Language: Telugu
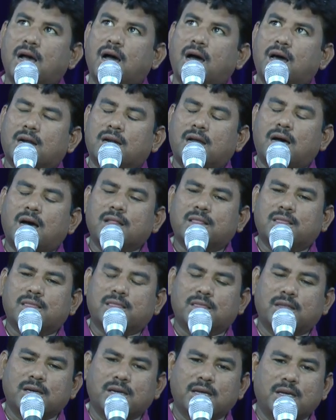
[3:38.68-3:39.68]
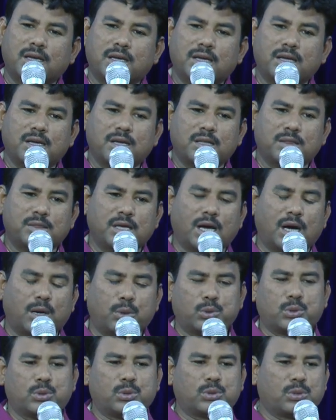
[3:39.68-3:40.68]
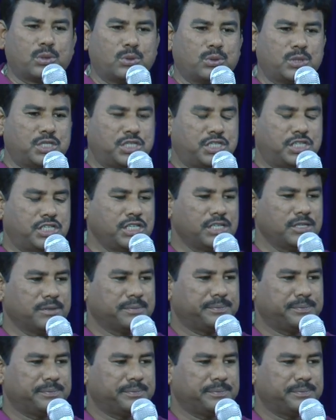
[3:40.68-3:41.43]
ఆ రాత్రి దేవదూతలు వచ్చి